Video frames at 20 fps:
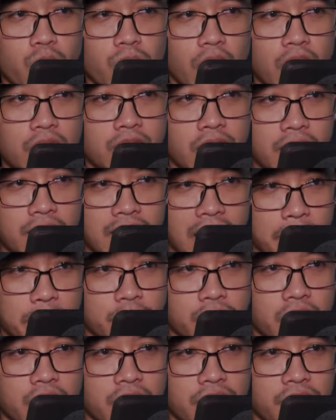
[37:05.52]
Diễn cổ
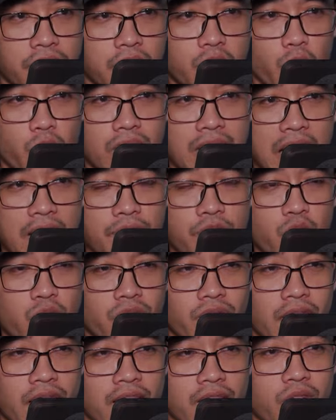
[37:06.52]
bác Phi.
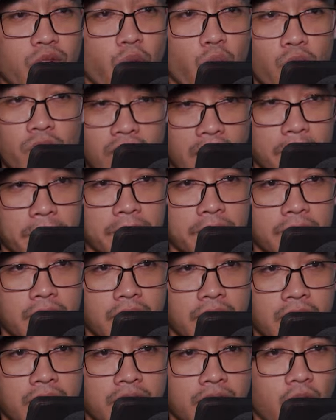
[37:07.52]
Ánh mắt Vương Lâm
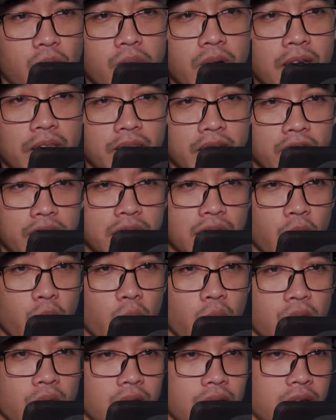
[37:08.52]
sững lại.
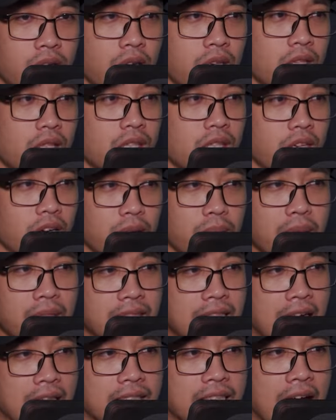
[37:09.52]
Nữ tử áo trắng kia
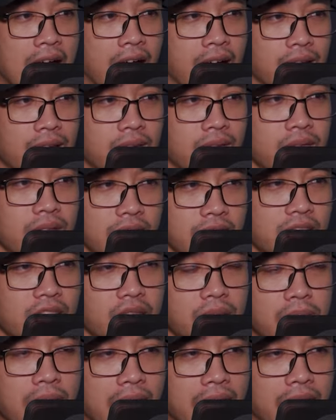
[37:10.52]
gật đầu, nhẹ nhàng
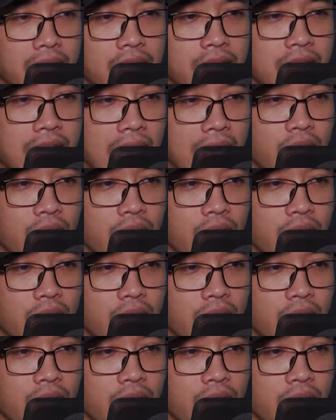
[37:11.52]
bước tới,